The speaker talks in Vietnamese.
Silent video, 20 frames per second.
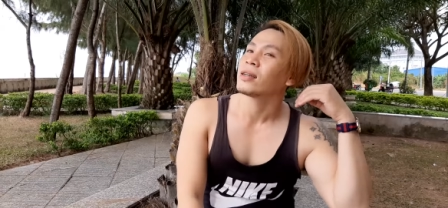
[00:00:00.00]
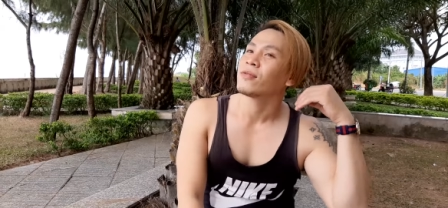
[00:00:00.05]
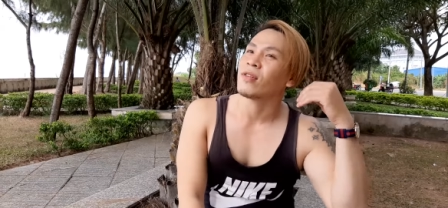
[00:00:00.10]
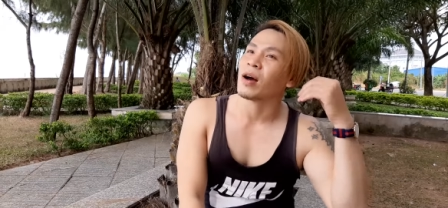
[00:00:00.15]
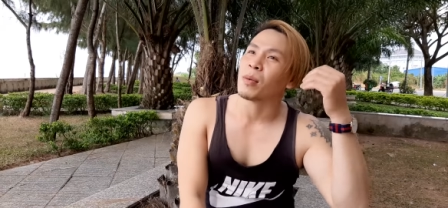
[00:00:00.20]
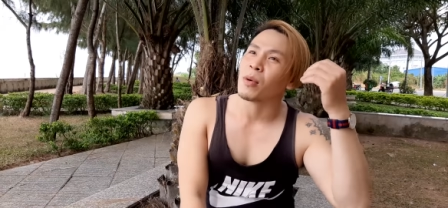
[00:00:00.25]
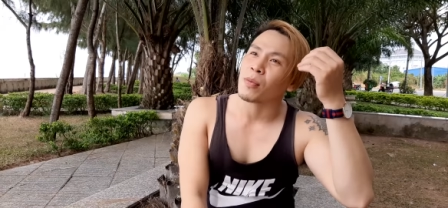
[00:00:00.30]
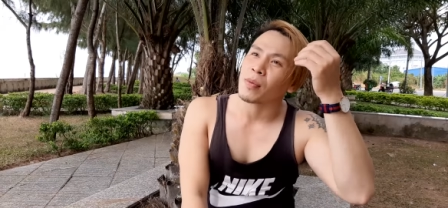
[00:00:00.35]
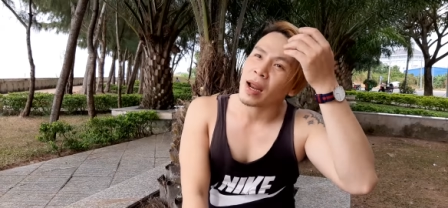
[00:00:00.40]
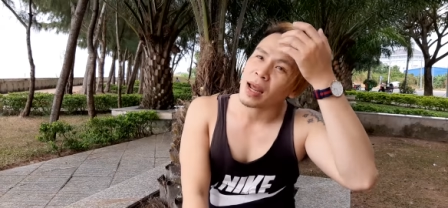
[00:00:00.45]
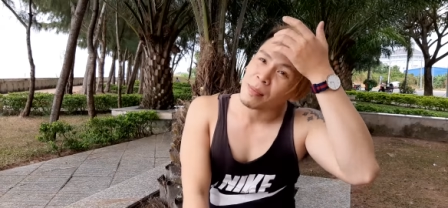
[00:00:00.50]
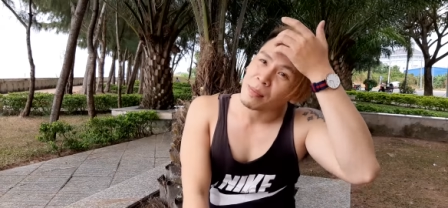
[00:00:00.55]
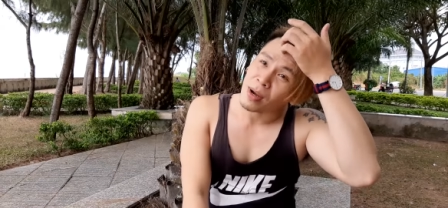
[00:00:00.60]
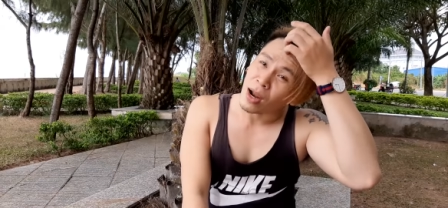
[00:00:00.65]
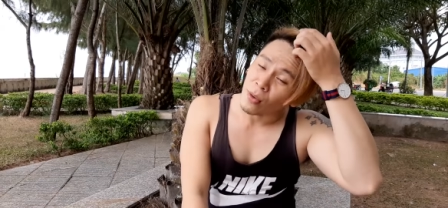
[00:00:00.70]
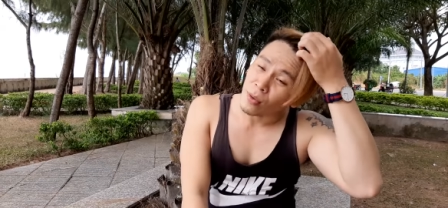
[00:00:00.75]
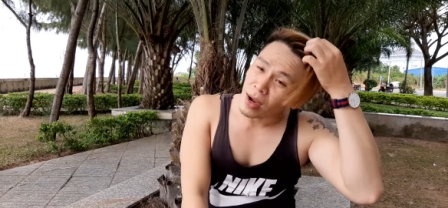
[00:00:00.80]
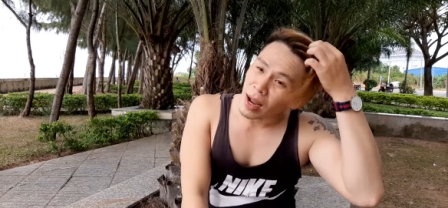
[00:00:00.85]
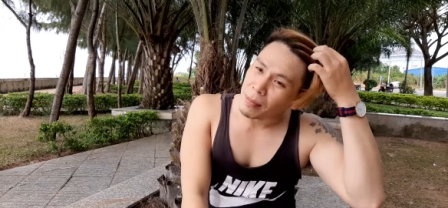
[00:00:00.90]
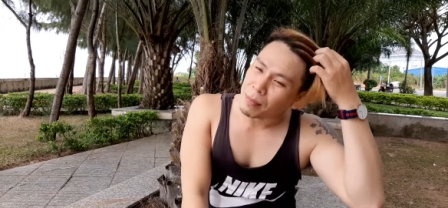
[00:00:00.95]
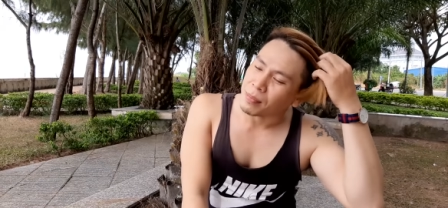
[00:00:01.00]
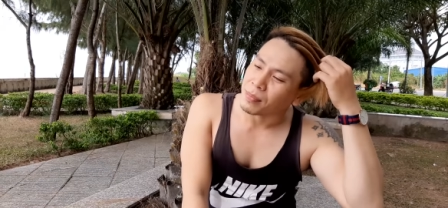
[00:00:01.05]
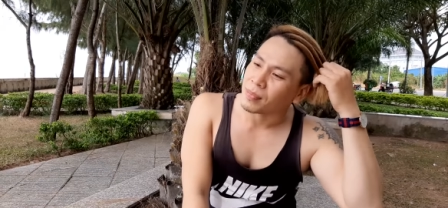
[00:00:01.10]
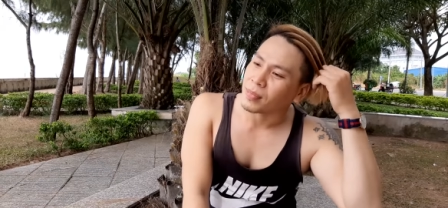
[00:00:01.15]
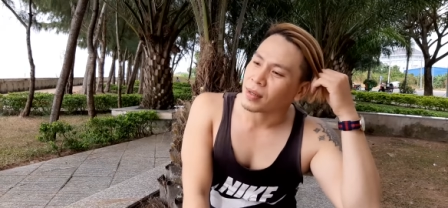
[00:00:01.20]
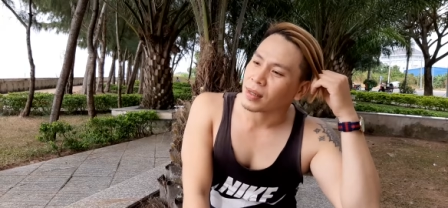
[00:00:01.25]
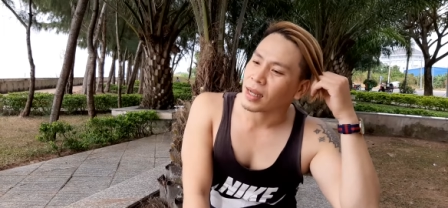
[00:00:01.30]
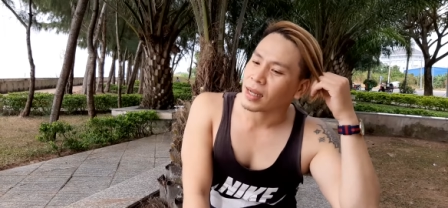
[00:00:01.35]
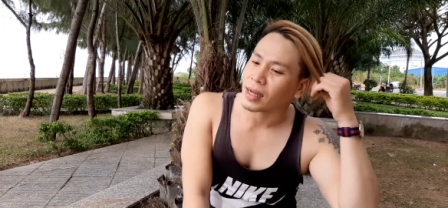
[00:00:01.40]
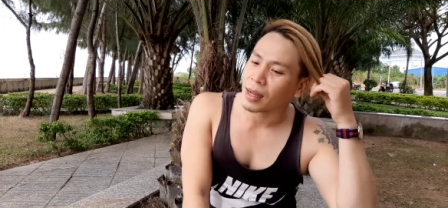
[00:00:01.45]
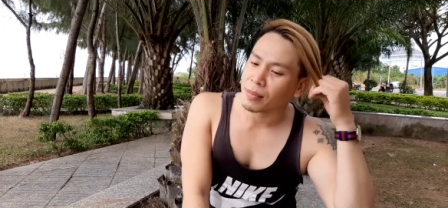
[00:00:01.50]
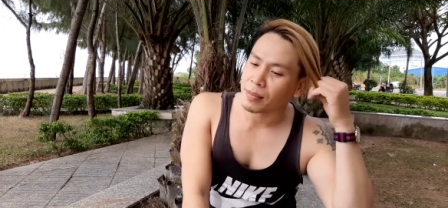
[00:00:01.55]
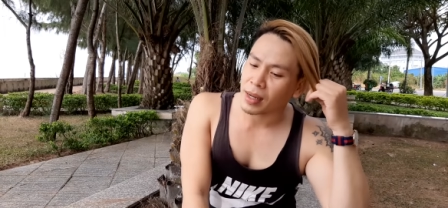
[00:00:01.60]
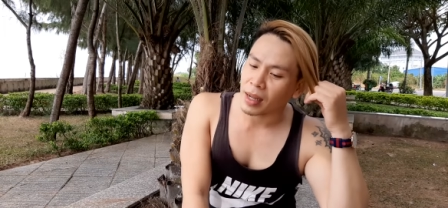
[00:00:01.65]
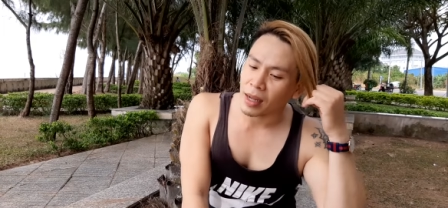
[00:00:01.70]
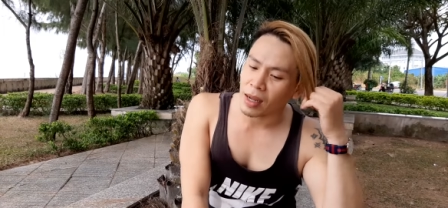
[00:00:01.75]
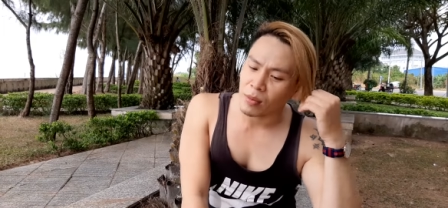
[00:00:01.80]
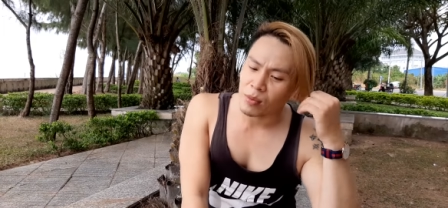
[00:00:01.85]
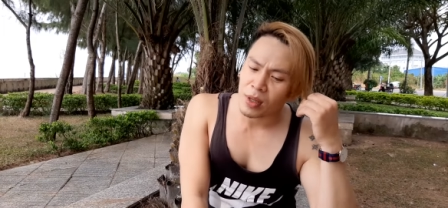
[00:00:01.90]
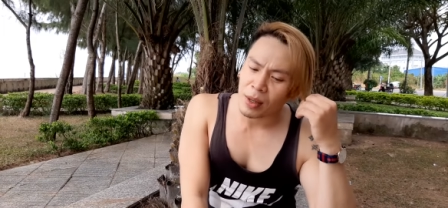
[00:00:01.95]
vào một đêm đầu năm
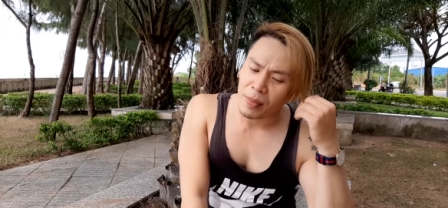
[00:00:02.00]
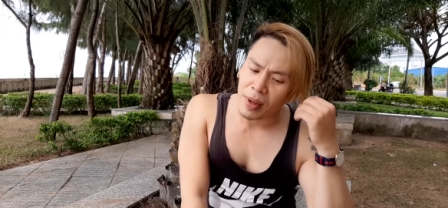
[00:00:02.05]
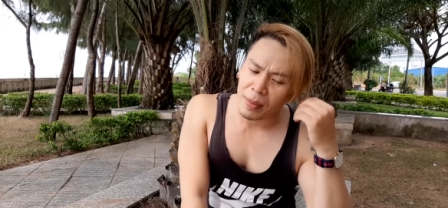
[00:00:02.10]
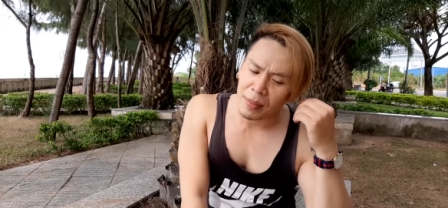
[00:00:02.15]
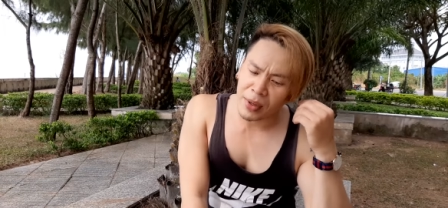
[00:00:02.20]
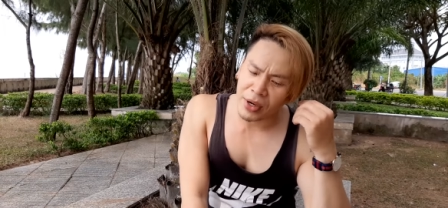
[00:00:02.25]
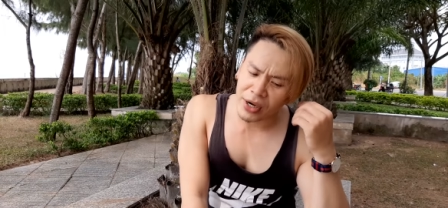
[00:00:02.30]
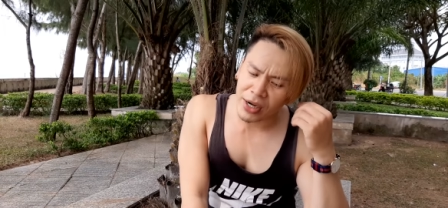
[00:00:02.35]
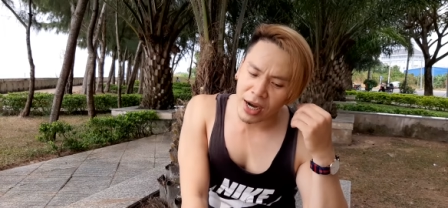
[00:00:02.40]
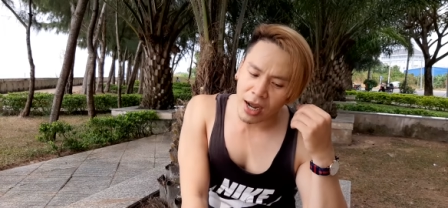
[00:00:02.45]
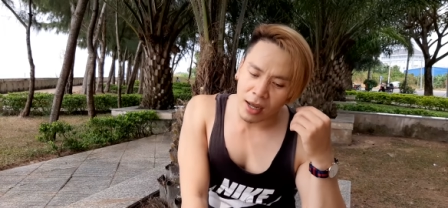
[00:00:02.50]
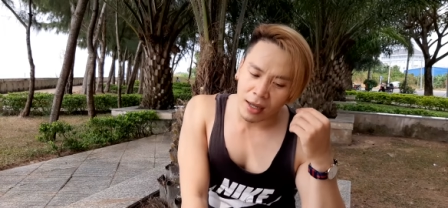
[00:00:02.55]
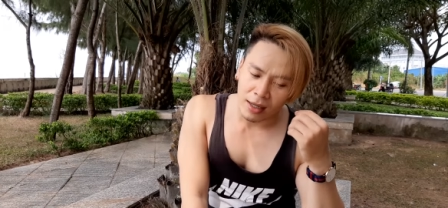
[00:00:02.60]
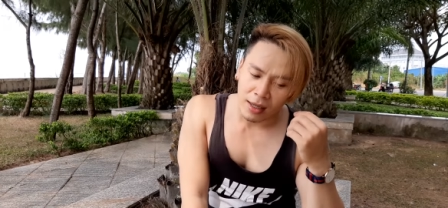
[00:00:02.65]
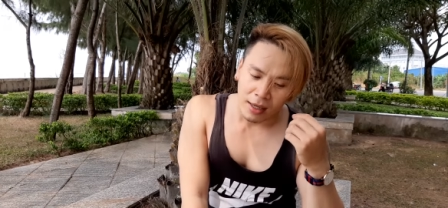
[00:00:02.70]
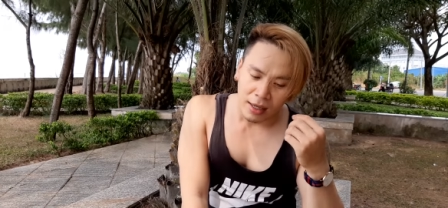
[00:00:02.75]
2020 đó